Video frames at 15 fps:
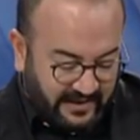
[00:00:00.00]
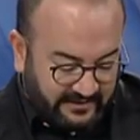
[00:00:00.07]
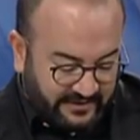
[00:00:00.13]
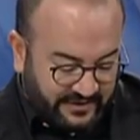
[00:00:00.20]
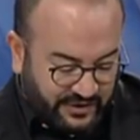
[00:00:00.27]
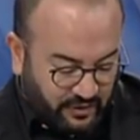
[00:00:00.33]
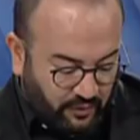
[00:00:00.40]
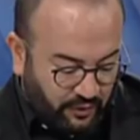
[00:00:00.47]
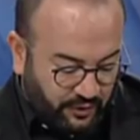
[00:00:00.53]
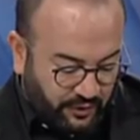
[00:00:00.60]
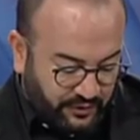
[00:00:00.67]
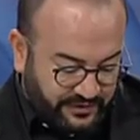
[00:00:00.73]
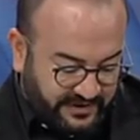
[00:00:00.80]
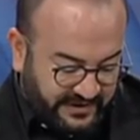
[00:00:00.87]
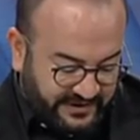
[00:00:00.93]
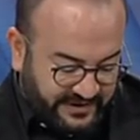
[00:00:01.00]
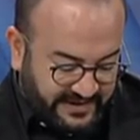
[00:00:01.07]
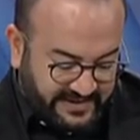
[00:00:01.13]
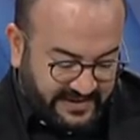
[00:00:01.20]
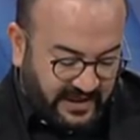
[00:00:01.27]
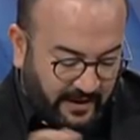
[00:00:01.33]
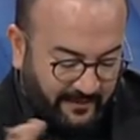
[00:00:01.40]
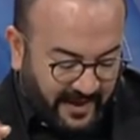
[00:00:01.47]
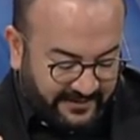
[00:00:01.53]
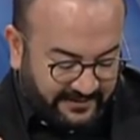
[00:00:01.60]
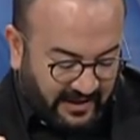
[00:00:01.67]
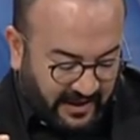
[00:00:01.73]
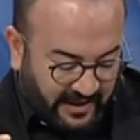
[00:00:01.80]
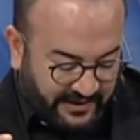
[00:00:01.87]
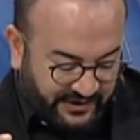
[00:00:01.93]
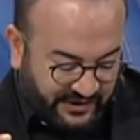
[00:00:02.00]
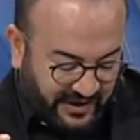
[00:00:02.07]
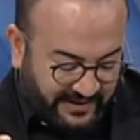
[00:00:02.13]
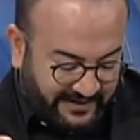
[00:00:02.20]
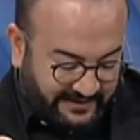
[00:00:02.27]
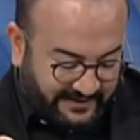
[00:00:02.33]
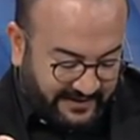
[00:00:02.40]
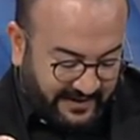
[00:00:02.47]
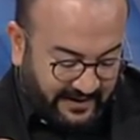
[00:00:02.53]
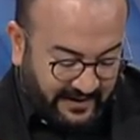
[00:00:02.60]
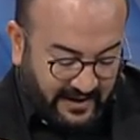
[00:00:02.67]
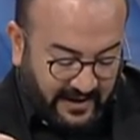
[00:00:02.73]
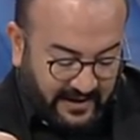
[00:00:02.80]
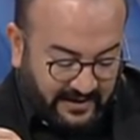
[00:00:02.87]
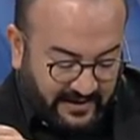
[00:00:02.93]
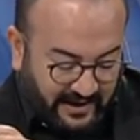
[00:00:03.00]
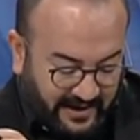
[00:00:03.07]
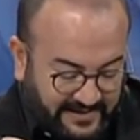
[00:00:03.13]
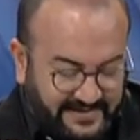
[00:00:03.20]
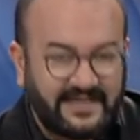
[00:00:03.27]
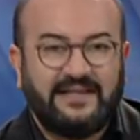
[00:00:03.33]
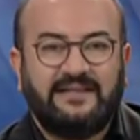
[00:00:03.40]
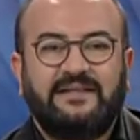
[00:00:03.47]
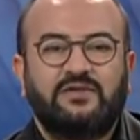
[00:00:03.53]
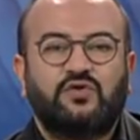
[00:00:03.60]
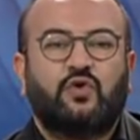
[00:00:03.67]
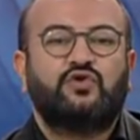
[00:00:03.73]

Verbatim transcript: yaklaşık onu göstereceğiz. Kaman'da aynı şekilde. Kayseri'de